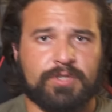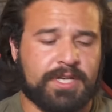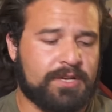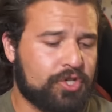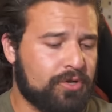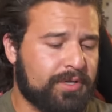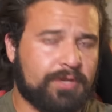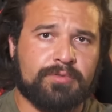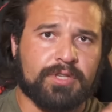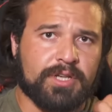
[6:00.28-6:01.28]
Показываю
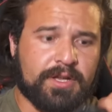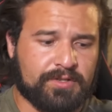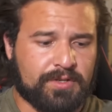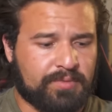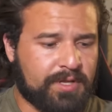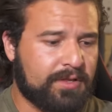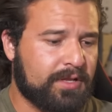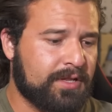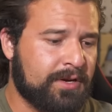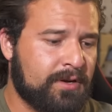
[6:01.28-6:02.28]
еще раз, оружие не
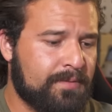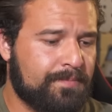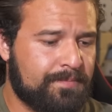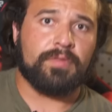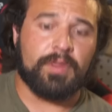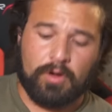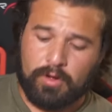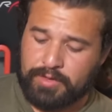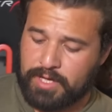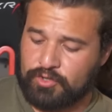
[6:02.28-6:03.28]
заряжено.
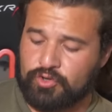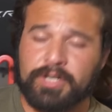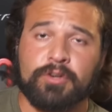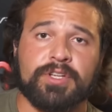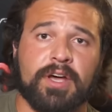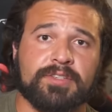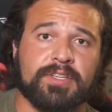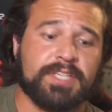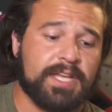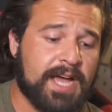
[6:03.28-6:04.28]
И все, что делает
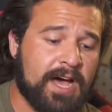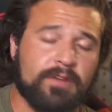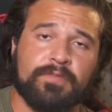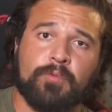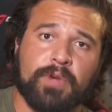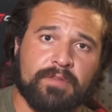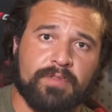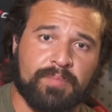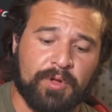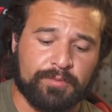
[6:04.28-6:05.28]
спуск, это
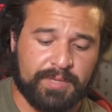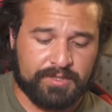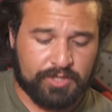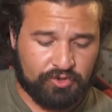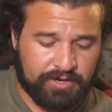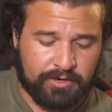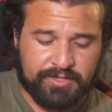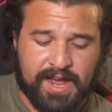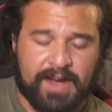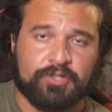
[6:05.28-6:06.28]
освобождает затвор, потому как
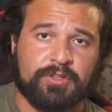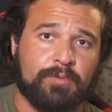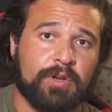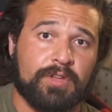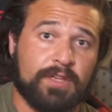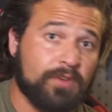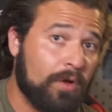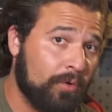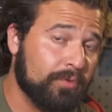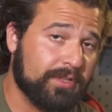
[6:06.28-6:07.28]
затвор удерживается в
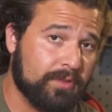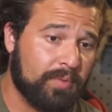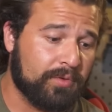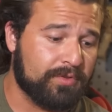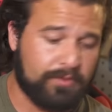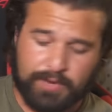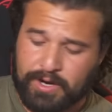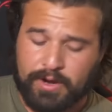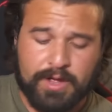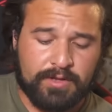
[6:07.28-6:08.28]
открытом положении только
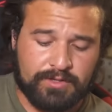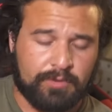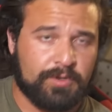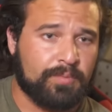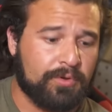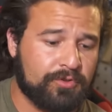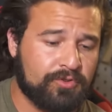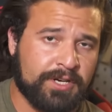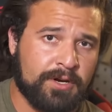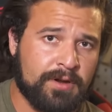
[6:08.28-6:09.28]
спуском.
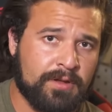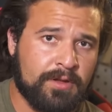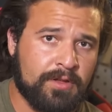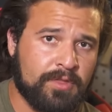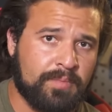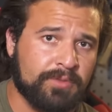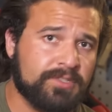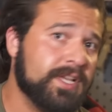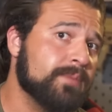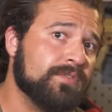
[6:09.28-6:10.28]
При нажатии на спуск
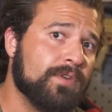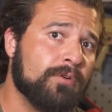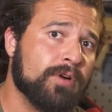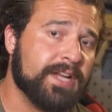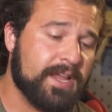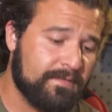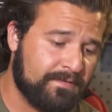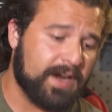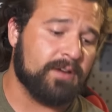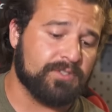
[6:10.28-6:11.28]
затвор устремляется
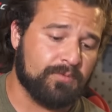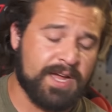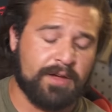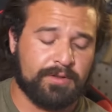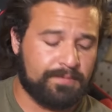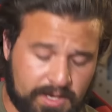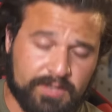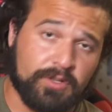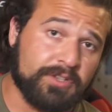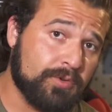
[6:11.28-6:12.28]
вперед, и патрон
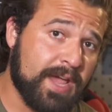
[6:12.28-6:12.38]
стреляет.